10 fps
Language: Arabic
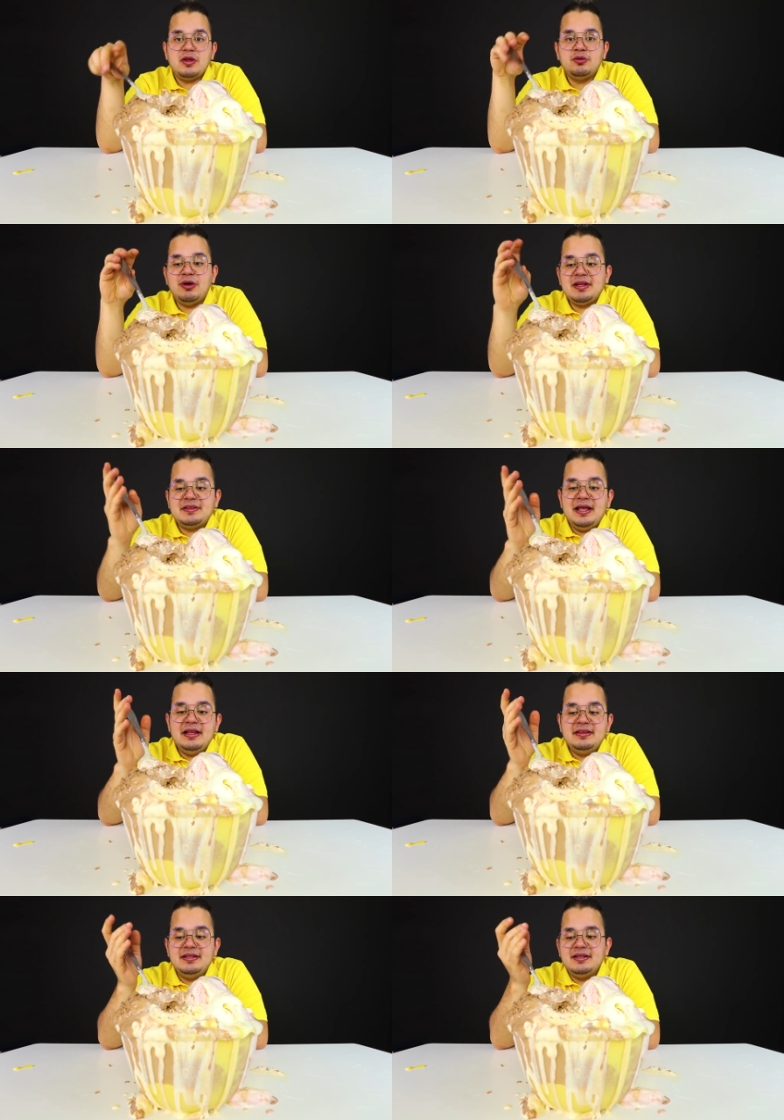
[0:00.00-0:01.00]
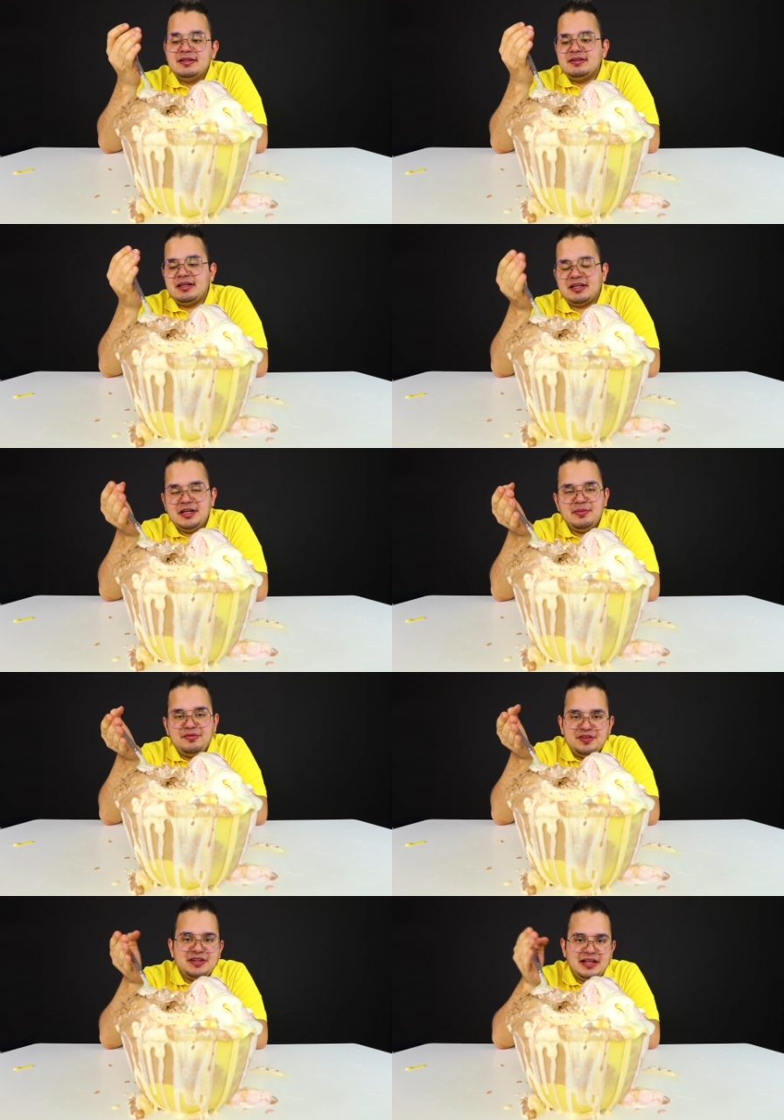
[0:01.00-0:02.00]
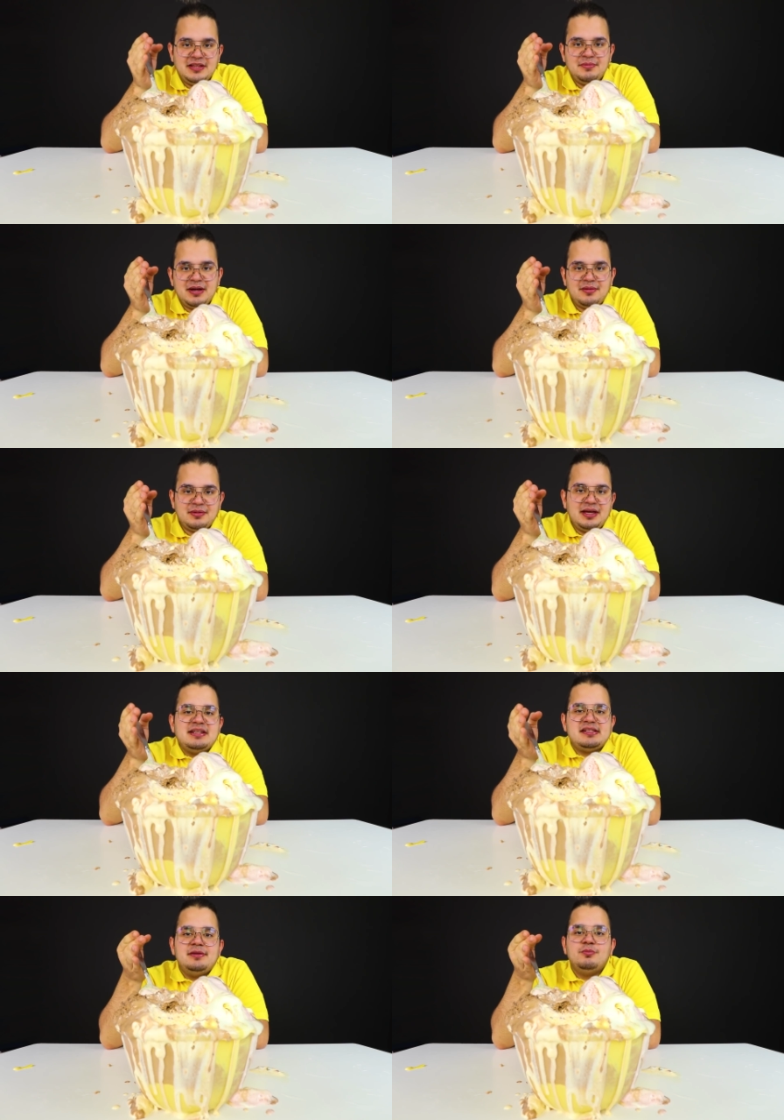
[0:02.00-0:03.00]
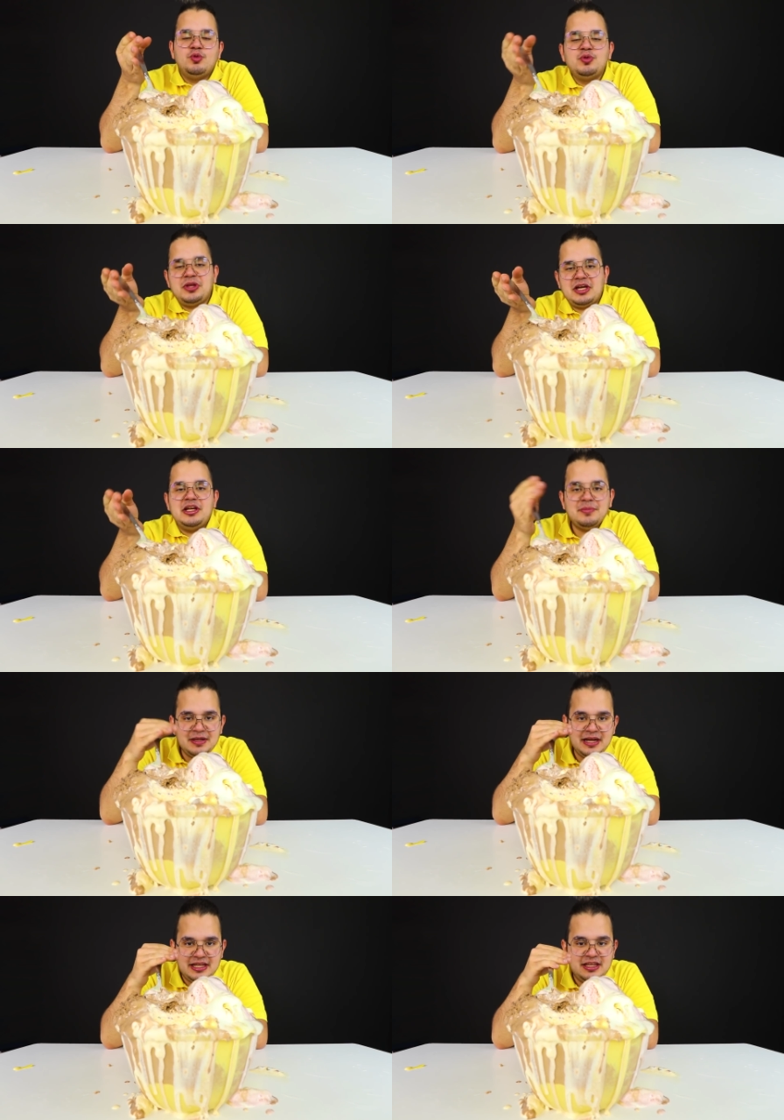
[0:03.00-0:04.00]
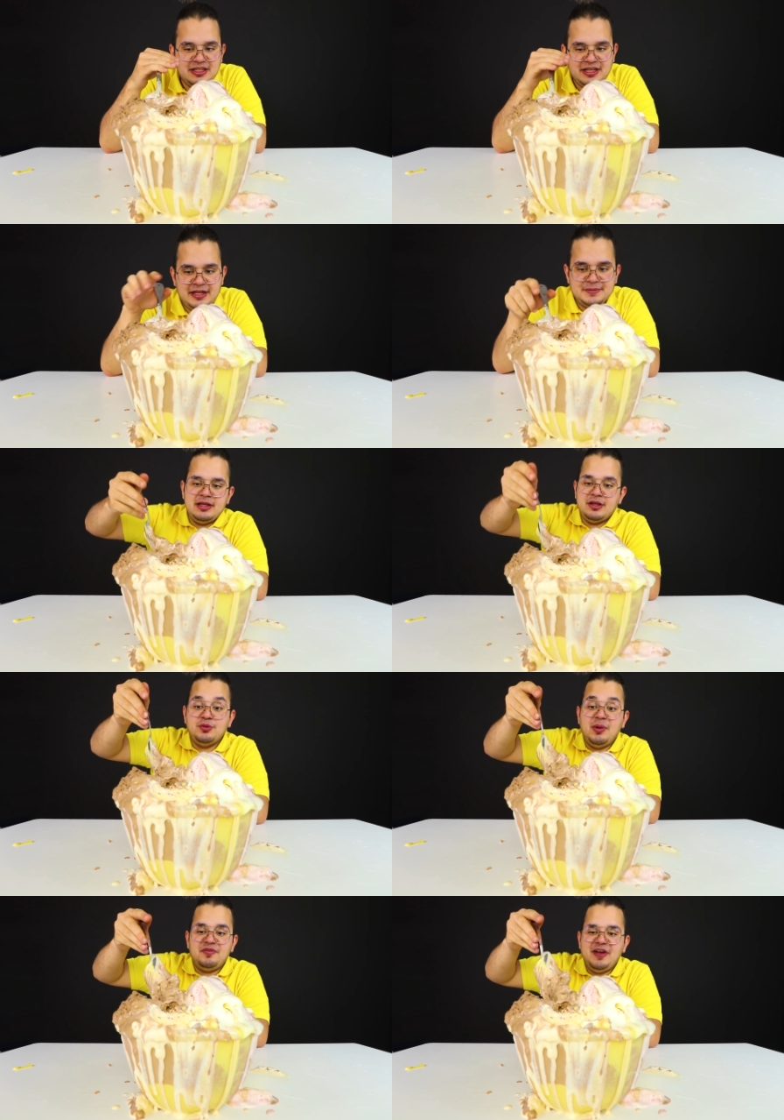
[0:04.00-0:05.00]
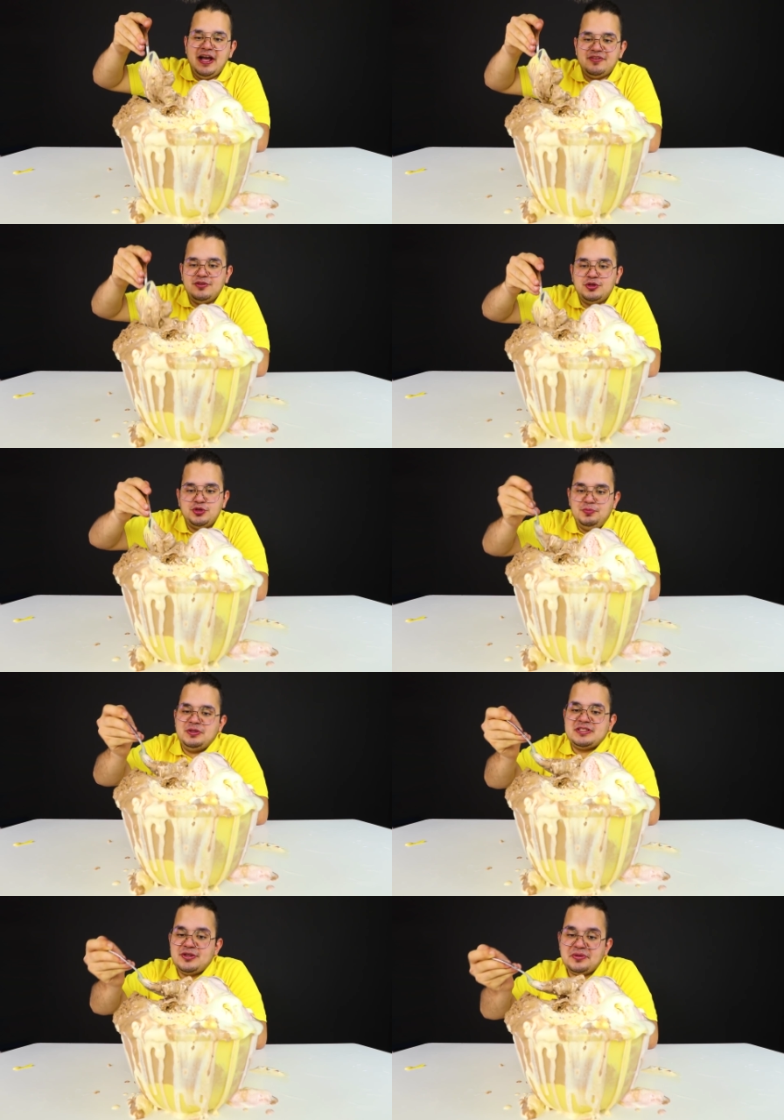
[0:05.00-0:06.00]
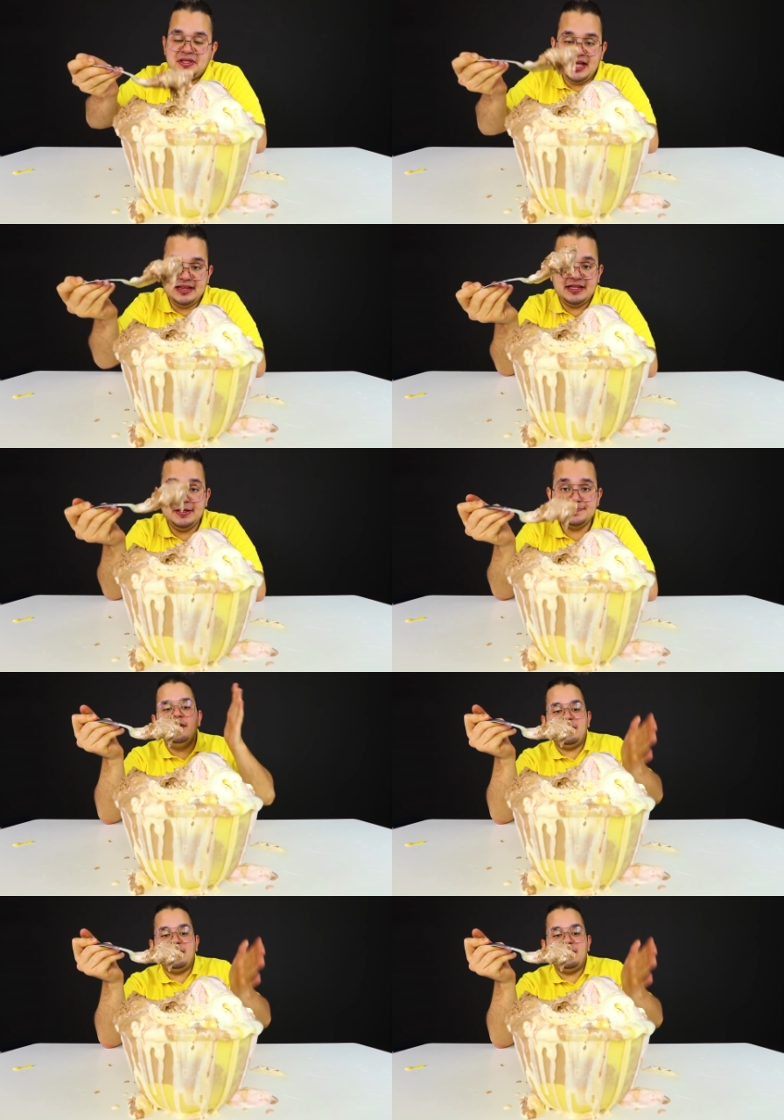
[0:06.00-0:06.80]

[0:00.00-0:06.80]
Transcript: انه هذا التحدي تقريبا فيه تحطيم رقم قياسي مو تقريبا اكيد يعني لانه ما في احد في اليوتيوب قد سوى تحدي